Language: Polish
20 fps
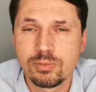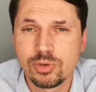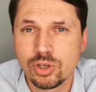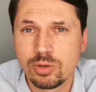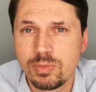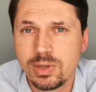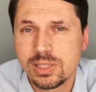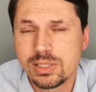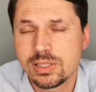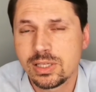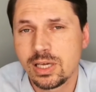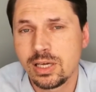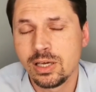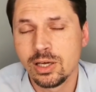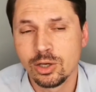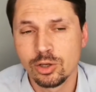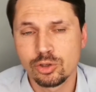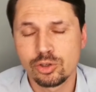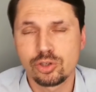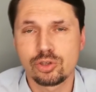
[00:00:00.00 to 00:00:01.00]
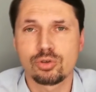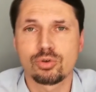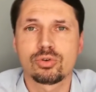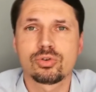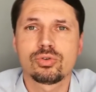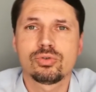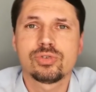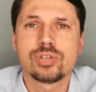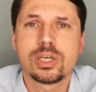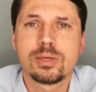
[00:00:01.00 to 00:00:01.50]
przy obecnej
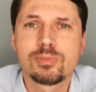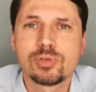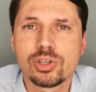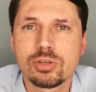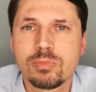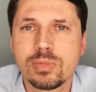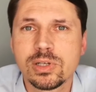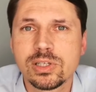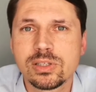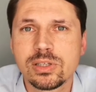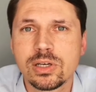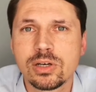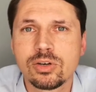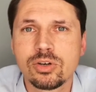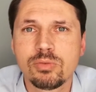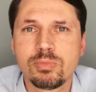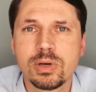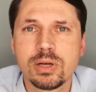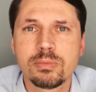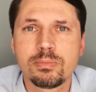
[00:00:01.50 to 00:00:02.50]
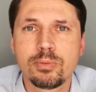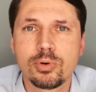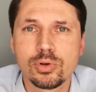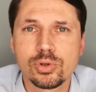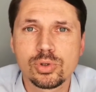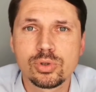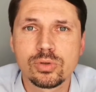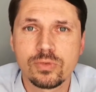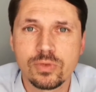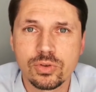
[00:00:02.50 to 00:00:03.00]
strukturze i przy obecnej grupie
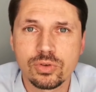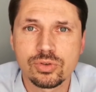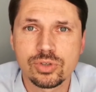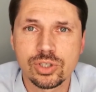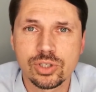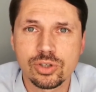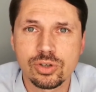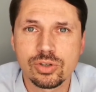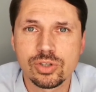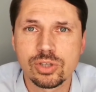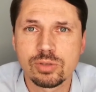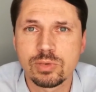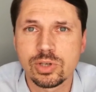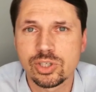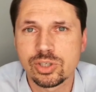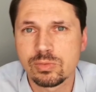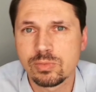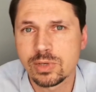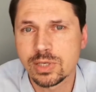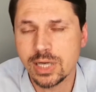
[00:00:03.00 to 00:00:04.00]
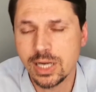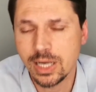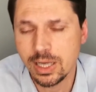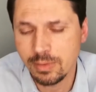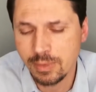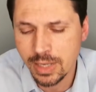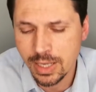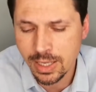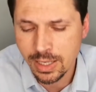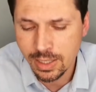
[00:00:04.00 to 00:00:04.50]
posłów, którzy rządzą naszym krajem.